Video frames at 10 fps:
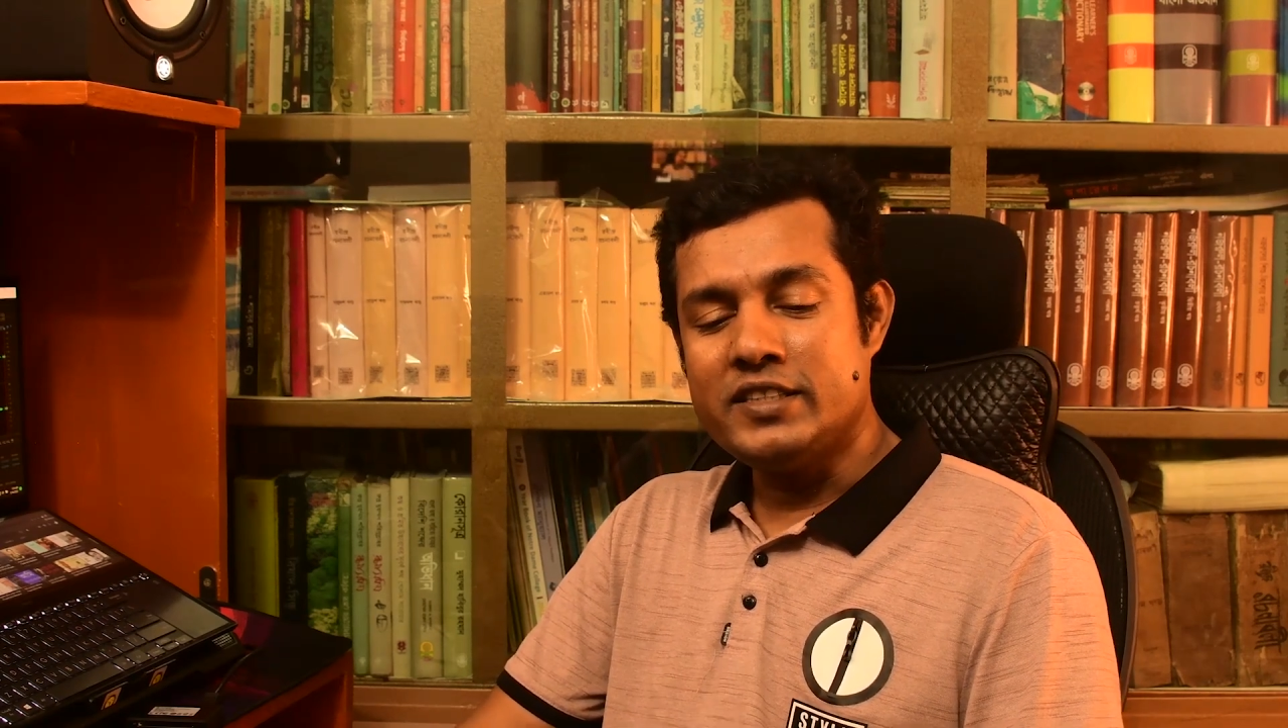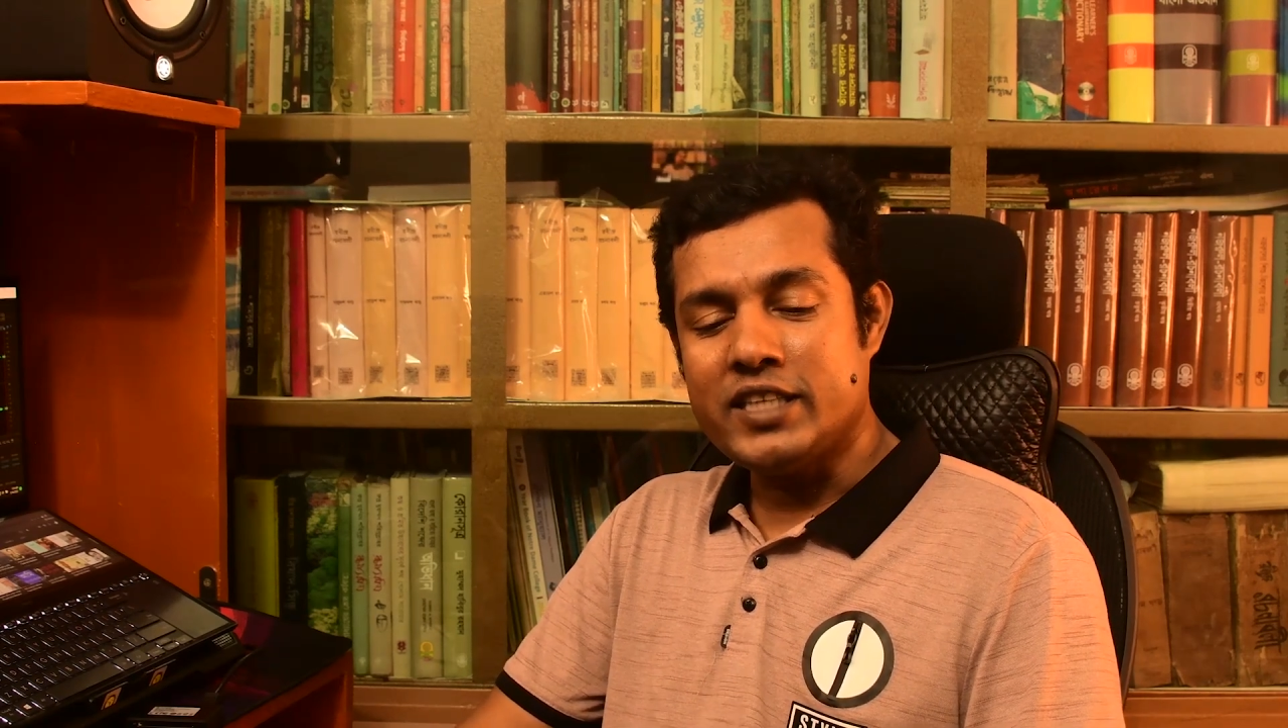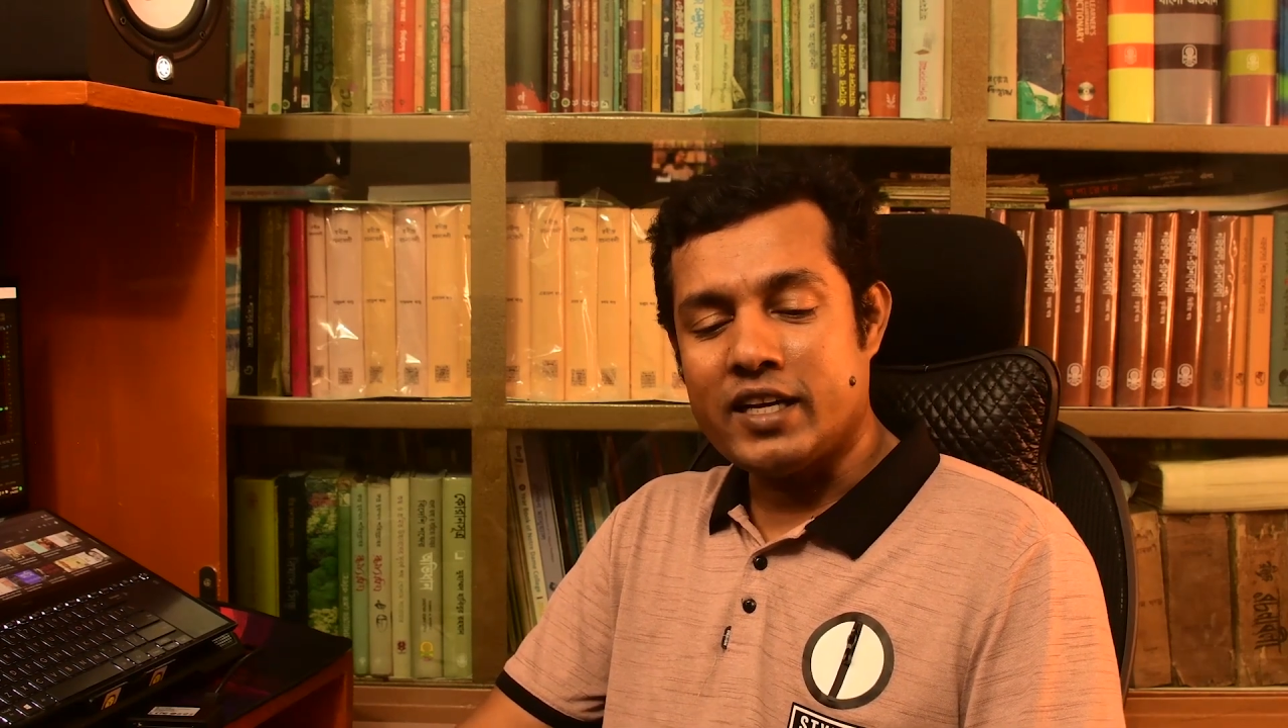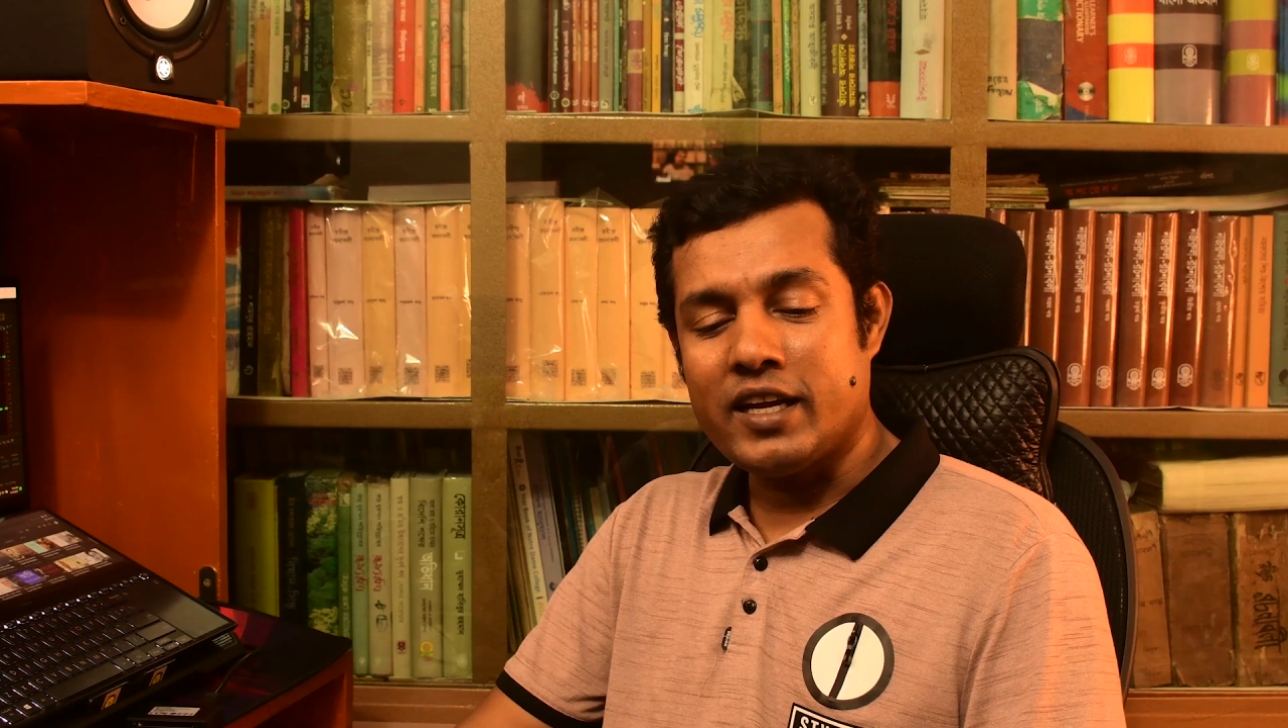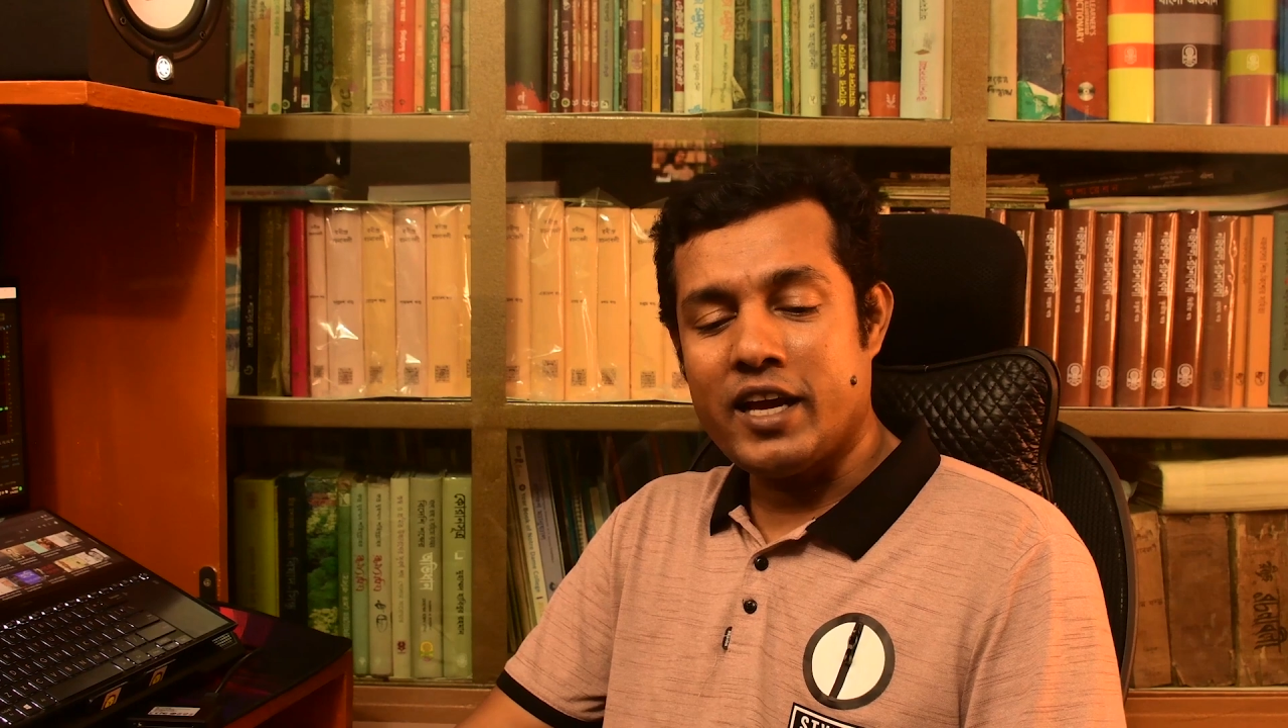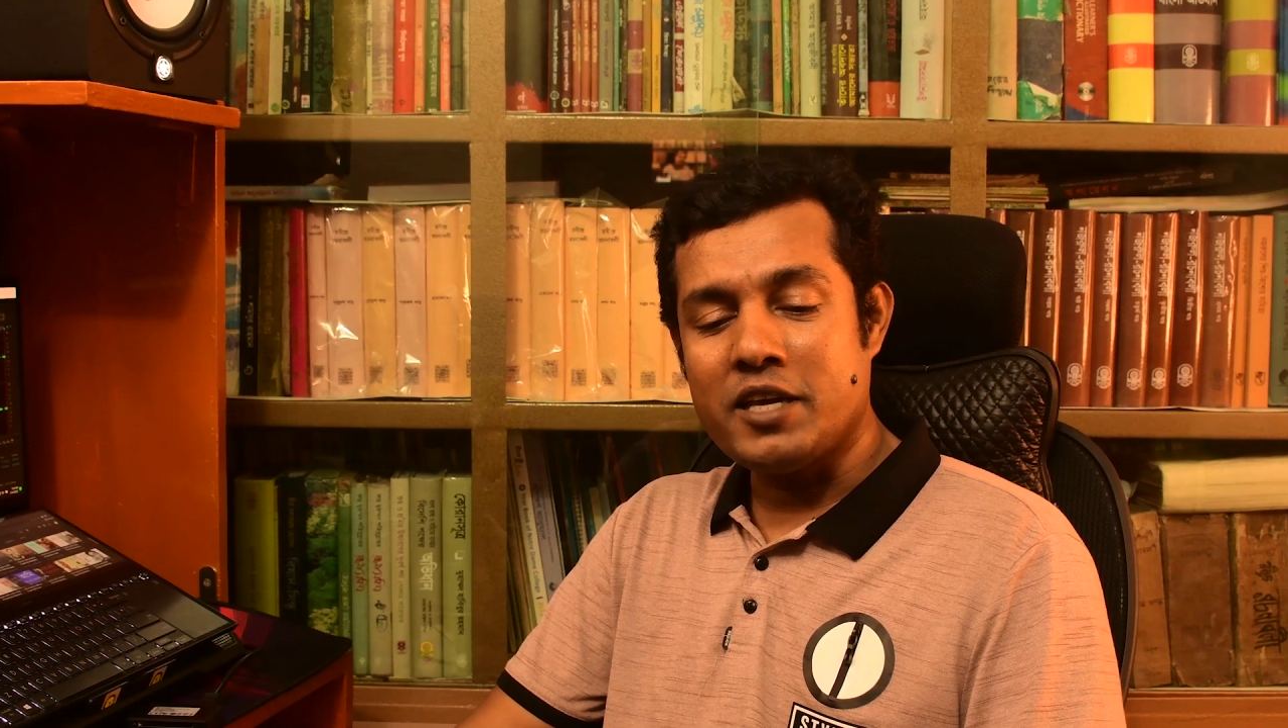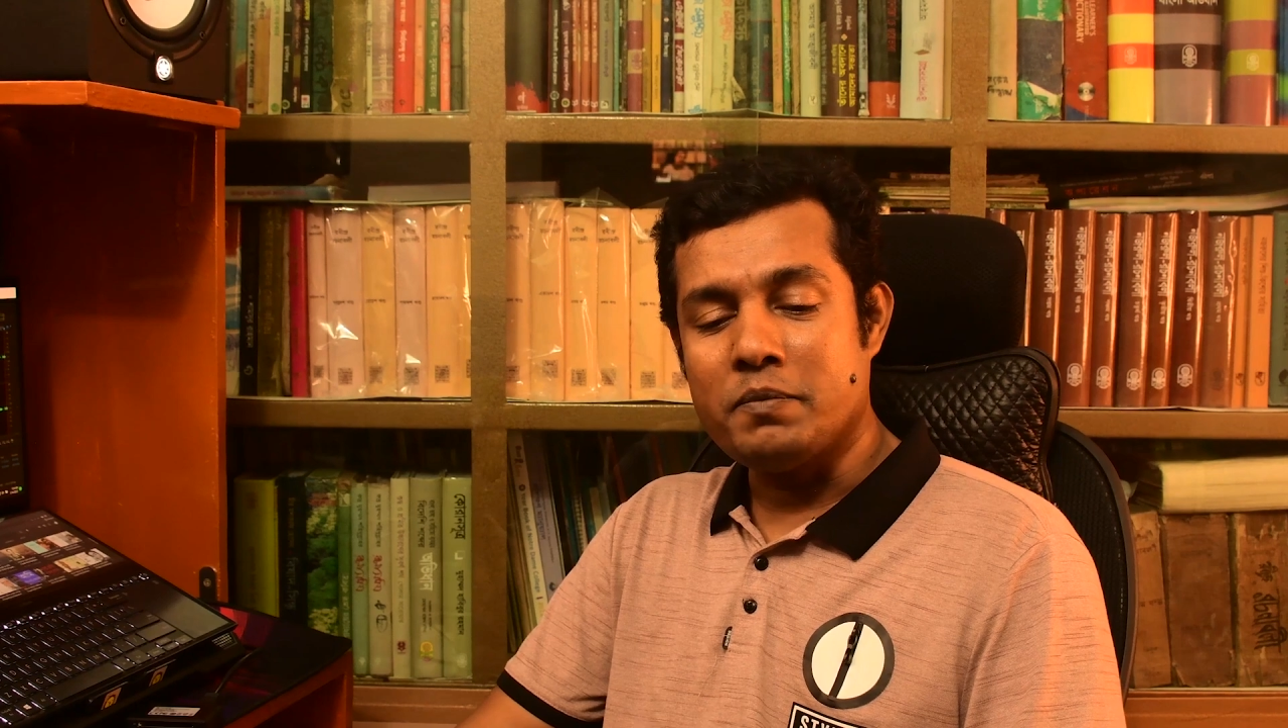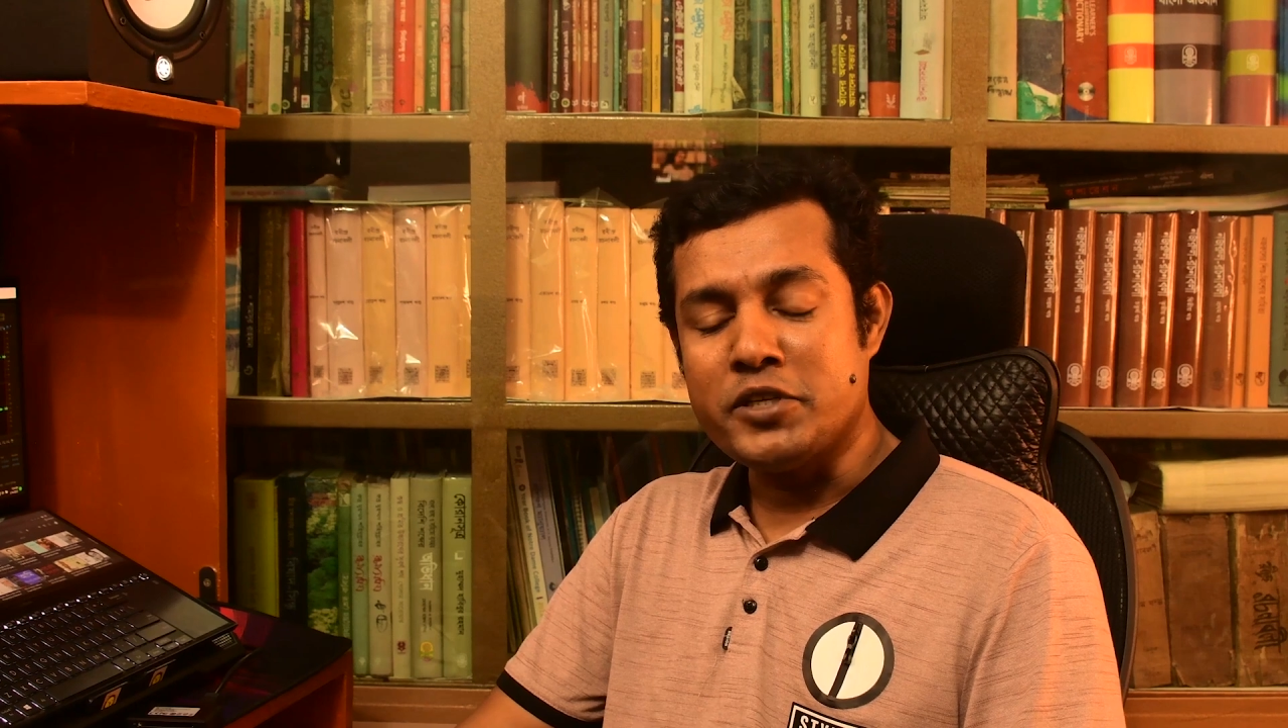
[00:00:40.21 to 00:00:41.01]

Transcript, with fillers: জানালায়